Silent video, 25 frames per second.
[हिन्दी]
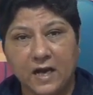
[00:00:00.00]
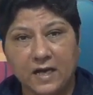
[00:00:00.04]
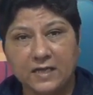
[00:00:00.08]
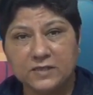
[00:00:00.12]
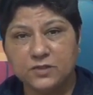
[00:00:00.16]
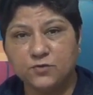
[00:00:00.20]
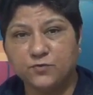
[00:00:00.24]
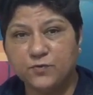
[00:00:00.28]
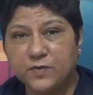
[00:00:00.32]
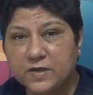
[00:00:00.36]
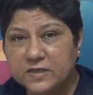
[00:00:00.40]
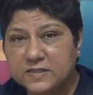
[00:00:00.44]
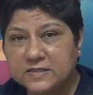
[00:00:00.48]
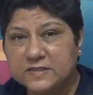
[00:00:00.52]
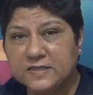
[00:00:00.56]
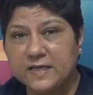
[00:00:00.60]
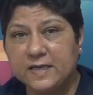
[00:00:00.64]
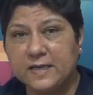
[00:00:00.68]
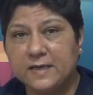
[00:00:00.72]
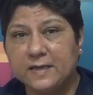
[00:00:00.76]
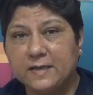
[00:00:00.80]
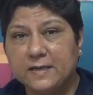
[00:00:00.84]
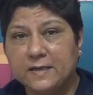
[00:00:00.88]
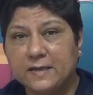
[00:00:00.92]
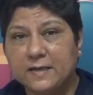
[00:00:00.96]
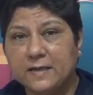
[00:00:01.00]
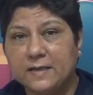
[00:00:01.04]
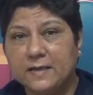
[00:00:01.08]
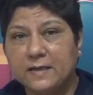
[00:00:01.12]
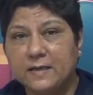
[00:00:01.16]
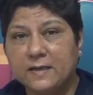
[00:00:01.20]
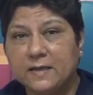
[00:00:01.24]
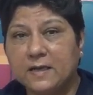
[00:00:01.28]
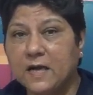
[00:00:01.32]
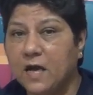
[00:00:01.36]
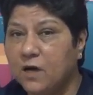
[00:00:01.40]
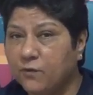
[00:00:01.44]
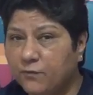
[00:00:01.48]
आज फिर से
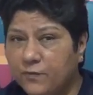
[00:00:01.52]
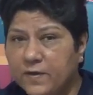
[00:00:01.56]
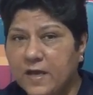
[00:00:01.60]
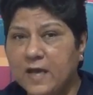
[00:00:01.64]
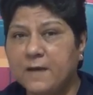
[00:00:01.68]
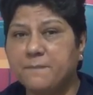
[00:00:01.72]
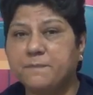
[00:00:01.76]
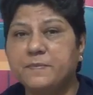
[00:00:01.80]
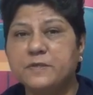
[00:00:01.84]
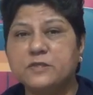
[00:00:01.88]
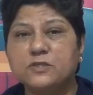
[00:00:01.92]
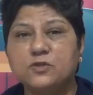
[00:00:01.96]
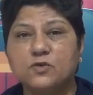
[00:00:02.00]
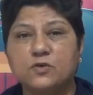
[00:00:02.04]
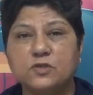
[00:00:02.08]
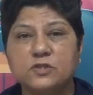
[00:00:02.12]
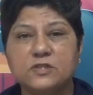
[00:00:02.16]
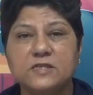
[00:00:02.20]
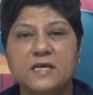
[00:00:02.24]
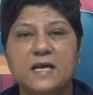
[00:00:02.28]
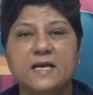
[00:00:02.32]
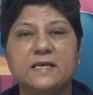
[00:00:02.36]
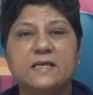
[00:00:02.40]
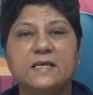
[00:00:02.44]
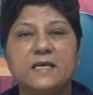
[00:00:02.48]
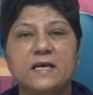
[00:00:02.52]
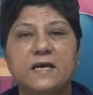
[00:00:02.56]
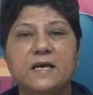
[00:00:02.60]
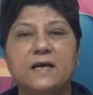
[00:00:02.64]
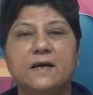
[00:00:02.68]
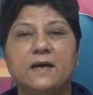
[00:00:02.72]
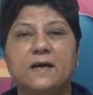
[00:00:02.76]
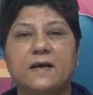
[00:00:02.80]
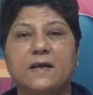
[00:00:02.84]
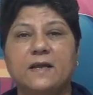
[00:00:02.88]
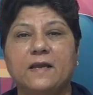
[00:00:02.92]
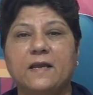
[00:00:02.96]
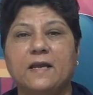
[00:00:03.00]
काफी एपिसोड से ये
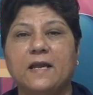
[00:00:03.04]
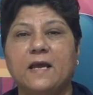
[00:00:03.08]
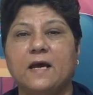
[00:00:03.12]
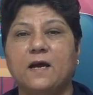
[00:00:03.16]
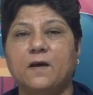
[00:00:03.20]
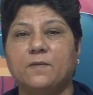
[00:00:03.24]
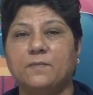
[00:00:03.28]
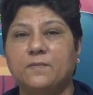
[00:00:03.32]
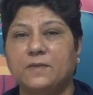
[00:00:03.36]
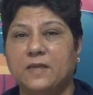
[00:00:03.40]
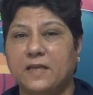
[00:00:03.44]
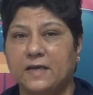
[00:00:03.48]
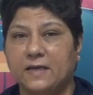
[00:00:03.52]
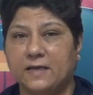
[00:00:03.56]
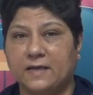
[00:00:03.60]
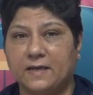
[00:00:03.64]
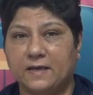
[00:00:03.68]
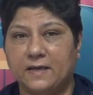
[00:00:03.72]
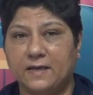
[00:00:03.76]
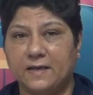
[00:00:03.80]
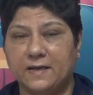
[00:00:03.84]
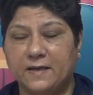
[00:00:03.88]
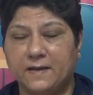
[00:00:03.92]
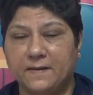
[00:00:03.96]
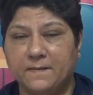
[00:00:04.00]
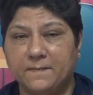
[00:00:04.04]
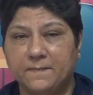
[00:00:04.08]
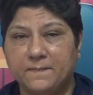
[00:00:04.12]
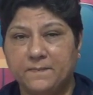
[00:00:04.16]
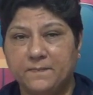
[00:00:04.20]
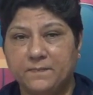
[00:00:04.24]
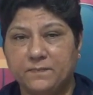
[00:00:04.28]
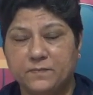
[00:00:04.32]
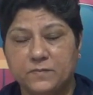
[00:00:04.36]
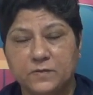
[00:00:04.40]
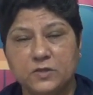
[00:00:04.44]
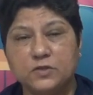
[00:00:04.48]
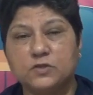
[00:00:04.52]
अहिल्या हम देख रहे हैं
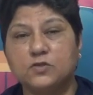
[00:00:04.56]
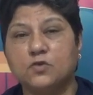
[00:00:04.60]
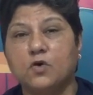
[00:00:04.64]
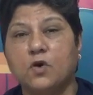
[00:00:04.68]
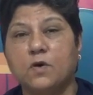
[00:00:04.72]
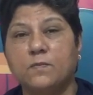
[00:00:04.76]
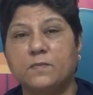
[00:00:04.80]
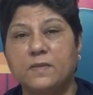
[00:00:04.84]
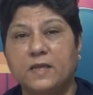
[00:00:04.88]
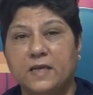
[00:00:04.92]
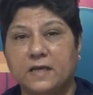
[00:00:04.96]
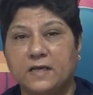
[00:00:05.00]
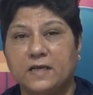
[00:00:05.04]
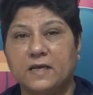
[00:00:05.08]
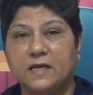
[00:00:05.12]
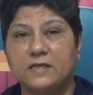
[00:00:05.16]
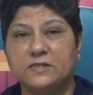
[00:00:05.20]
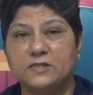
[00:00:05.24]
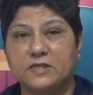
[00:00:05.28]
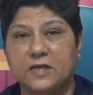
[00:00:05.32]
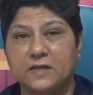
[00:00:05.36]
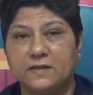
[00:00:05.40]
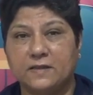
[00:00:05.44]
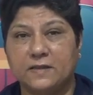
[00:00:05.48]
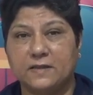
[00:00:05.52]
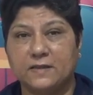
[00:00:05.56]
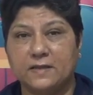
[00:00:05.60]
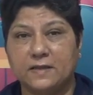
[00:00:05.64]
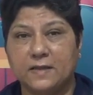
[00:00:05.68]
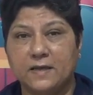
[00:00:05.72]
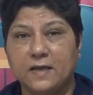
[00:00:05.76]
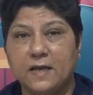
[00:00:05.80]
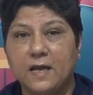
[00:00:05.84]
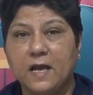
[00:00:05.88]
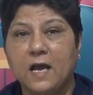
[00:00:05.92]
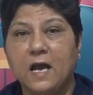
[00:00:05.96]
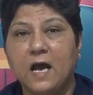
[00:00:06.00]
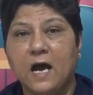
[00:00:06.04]
जिसको हम देखना चाहते थे
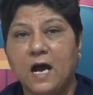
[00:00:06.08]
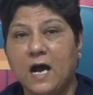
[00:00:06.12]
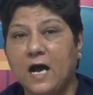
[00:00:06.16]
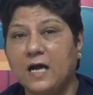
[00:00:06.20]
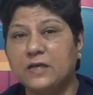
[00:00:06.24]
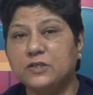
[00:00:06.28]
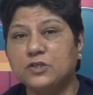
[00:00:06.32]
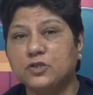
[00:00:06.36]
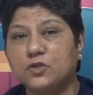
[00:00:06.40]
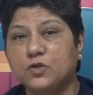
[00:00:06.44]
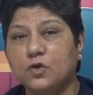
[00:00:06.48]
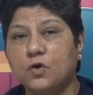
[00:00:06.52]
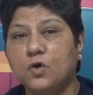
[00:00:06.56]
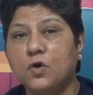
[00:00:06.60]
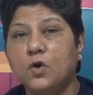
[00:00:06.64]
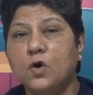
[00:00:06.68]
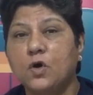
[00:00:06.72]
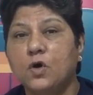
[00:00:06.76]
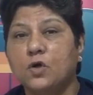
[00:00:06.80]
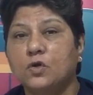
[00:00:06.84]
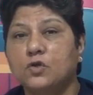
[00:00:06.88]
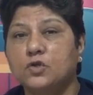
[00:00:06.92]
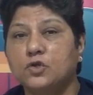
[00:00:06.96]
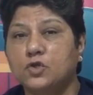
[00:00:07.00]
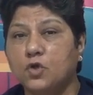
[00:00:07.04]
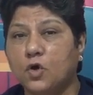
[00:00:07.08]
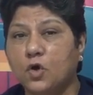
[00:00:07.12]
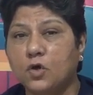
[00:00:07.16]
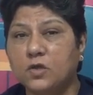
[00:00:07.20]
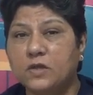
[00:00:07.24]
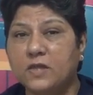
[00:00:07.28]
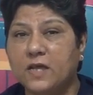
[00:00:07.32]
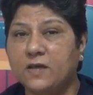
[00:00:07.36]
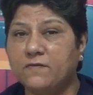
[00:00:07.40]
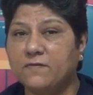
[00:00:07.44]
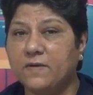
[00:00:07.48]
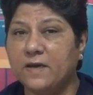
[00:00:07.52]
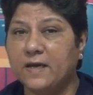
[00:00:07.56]
आज तो जो
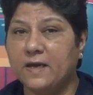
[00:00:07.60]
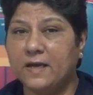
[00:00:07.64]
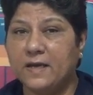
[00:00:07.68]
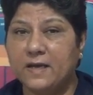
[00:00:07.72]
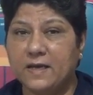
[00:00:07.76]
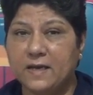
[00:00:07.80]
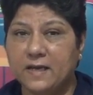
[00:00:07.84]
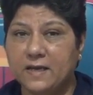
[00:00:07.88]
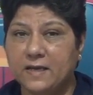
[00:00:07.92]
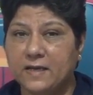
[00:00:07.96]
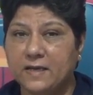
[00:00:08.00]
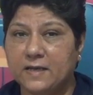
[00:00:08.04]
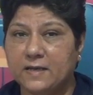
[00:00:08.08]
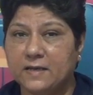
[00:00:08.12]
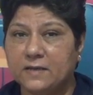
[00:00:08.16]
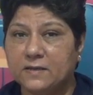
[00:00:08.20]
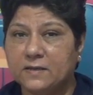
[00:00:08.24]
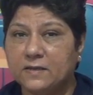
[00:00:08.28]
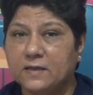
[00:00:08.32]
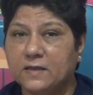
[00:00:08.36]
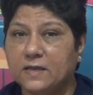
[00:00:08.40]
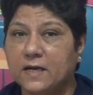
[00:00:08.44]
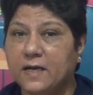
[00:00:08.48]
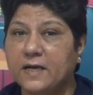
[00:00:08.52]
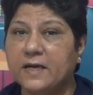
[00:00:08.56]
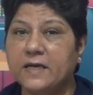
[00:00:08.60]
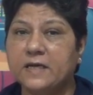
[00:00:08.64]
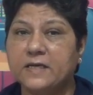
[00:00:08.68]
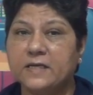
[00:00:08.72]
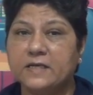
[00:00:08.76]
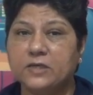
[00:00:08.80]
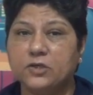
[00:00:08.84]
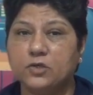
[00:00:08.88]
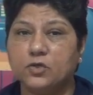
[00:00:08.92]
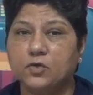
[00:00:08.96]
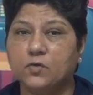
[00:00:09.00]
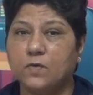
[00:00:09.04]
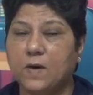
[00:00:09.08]
देवी अहिल्या ने कड़ी
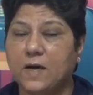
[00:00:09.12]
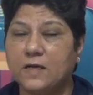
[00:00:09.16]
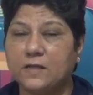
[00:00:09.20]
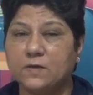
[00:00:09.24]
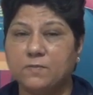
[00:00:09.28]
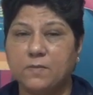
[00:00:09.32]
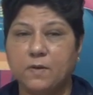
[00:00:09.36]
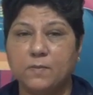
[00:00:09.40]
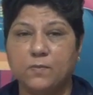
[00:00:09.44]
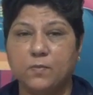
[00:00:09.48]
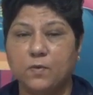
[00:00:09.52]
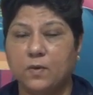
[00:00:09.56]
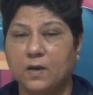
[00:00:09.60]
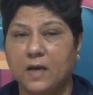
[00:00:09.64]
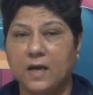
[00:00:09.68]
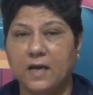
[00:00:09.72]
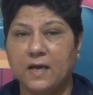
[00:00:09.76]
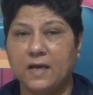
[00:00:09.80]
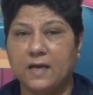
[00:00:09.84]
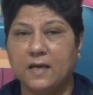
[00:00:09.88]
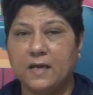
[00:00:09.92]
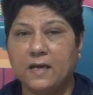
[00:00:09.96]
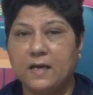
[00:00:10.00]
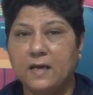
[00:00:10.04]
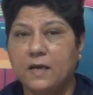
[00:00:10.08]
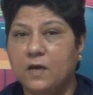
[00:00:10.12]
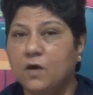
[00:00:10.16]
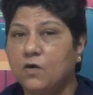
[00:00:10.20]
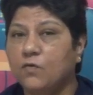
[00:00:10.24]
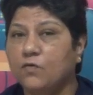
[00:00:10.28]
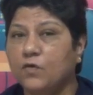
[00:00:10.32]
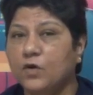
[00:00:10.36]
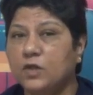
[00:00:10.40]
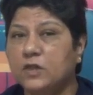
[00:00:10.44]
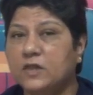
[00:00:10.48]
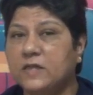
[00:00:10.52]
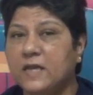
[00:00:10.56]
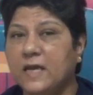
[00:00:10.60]
की शुरुआत में बोला है
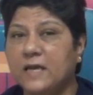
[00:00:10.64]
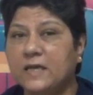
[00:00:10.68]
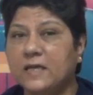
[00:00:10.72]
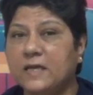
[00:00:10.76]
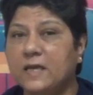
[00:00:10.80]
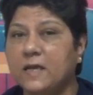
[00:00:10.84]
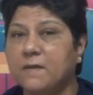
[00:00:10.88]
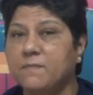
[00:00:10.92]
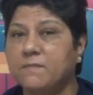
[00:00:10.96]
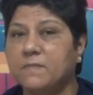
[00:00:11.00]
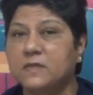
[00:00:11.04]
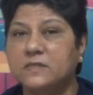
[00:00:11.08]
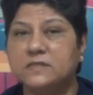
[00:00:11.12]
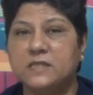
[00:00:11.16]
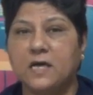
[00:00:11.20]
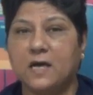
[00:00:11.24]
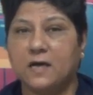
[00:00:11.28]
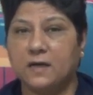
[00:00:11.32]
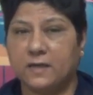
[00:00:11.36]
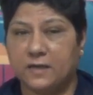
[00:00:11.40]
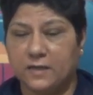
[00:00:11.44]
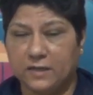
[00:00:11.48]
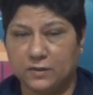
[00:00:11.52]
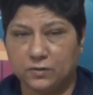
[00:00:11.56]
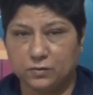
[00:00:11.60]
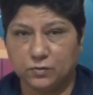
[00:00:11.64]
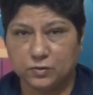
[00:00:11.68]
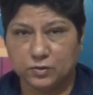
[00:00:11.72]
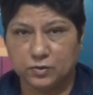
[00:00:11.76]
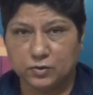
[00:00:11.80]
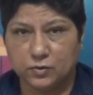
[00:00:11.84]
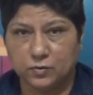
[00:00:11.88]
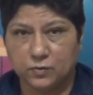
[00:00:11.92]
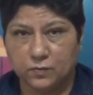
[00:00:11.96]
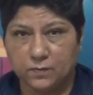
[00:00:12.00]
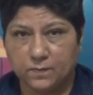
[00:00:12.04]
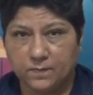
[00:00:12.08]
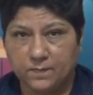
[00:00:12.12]
वो देख के मजा आ गया
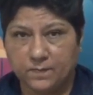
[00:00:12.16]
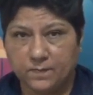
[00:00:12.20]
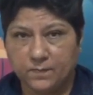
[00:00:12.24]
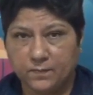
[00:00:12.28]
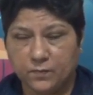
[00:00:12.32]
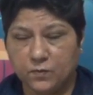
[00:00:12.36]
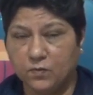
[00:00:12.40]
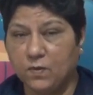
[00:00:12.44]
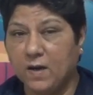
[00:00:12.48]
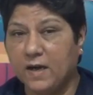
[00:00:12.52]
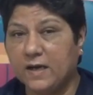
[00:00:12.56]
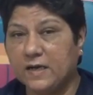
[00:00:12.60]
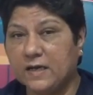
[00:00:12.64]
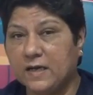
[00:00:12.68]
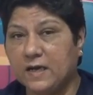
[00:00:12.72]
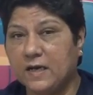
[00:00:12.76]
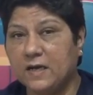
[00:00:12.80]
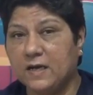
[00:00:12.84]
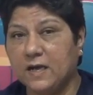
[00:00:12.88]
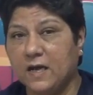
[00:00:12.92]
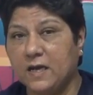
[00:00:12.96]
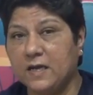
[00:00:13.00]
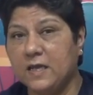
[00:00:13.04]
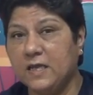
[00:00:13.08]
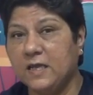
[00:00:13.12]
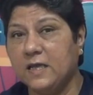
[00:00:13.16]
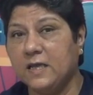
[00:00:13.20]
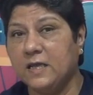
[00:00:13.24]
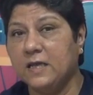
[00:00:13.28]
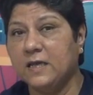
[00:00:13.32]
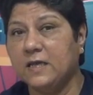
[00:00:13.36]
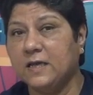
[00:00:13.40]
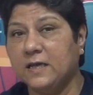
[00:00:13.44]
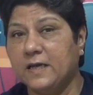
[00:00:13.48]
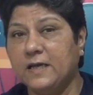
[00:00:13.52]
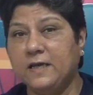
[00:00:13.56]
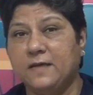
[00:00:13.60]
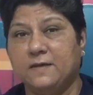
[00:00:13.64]
दोस्तों द्वारका रानी
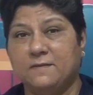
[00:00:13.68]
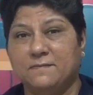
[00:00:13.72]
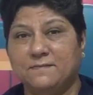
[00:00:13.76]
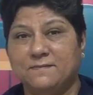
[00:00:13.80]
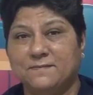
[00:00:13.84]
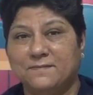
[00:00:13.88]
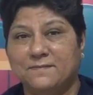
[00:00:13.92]
हिल गई